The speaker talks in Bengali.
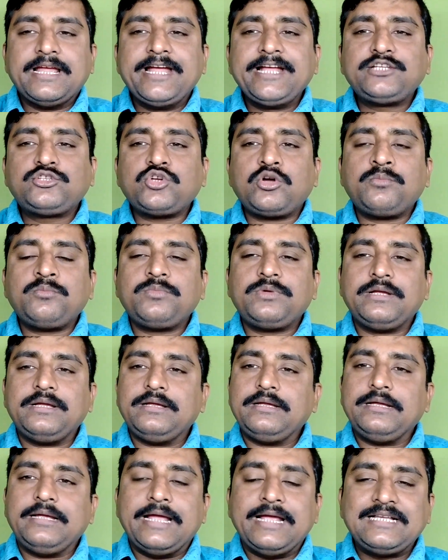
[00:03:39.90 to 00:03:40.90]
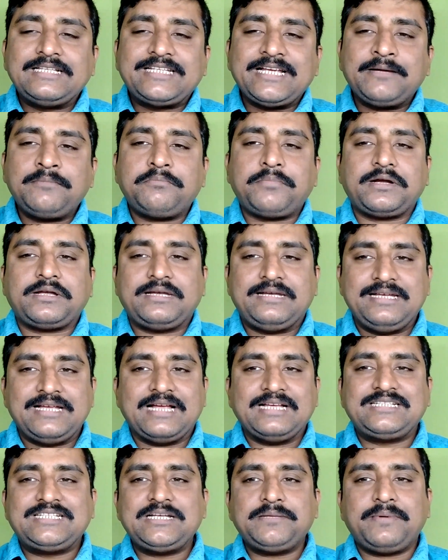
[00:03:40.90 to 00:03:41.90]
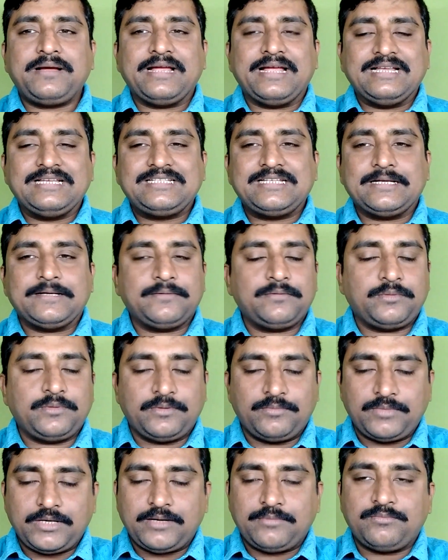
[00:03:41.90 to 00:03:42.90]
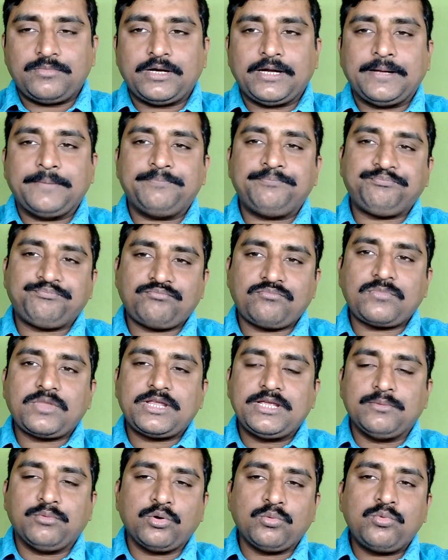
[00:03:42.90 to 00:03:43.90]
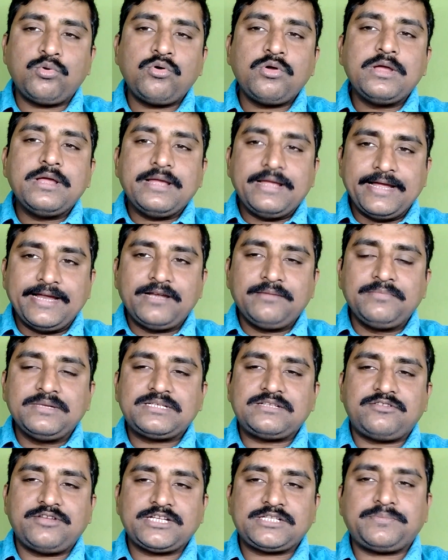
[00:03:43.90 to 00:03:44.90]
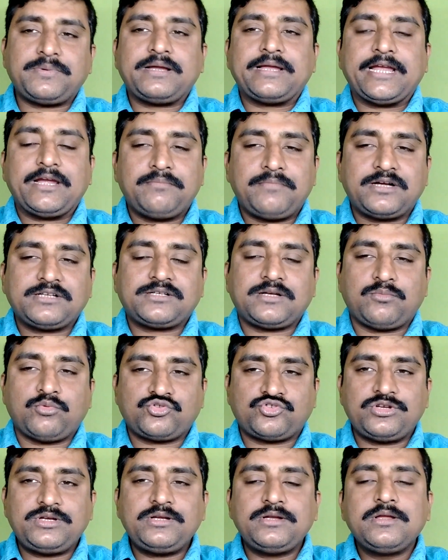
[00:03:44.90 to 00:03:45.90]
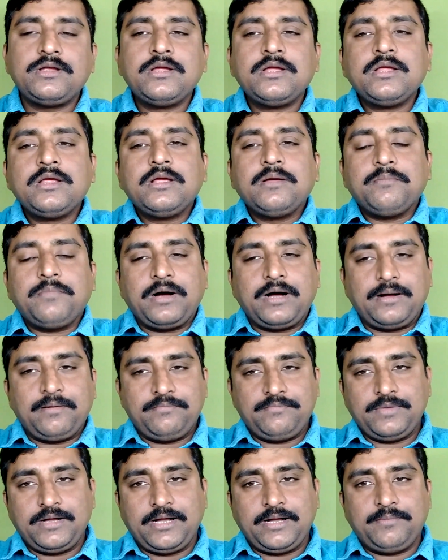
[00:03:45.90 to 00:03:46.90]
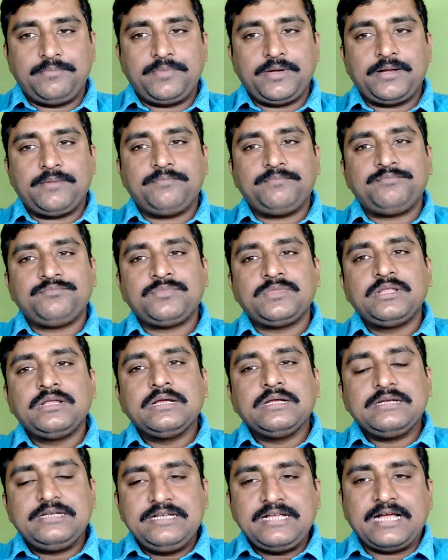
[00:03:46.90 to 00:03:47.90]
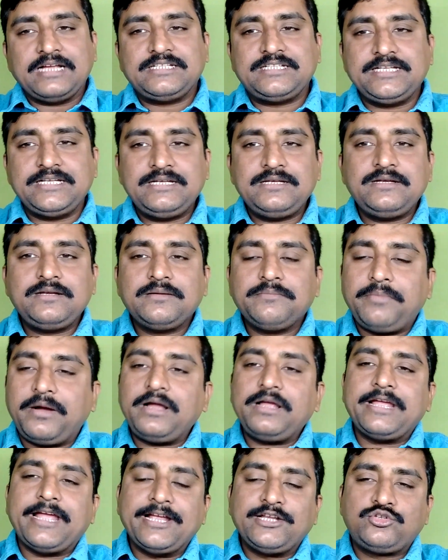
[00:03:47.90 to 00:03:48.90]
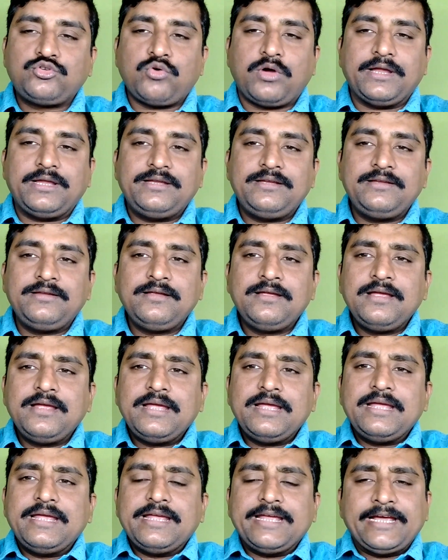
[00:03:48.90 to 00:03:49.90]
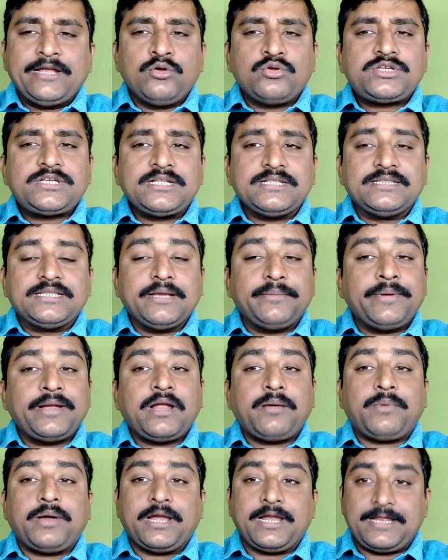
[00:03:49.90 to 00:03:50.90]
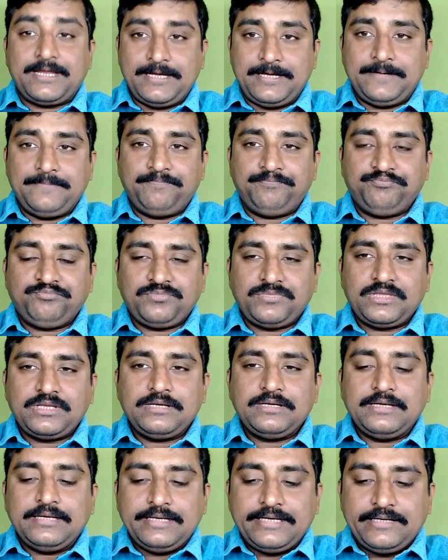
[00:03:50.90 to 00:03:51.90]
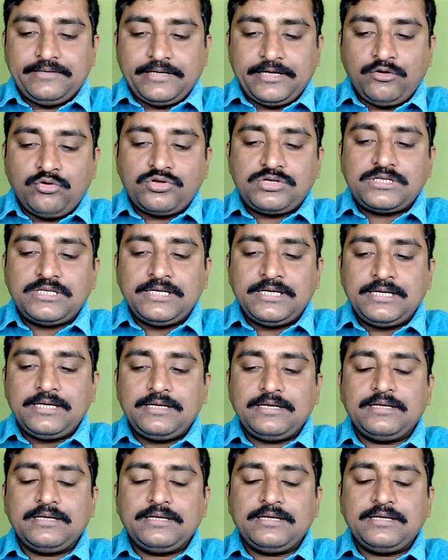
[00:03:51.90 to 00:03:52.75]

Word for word: এইচএম এইচএম বা টিআইসি বা এইচ মানে কি বলবো হেডমিস্ট্রেস বা হেডমাস্টার মশাই বা টিআইসি বা এইচওআই এনওসি দেবে না মানে কি এনওসি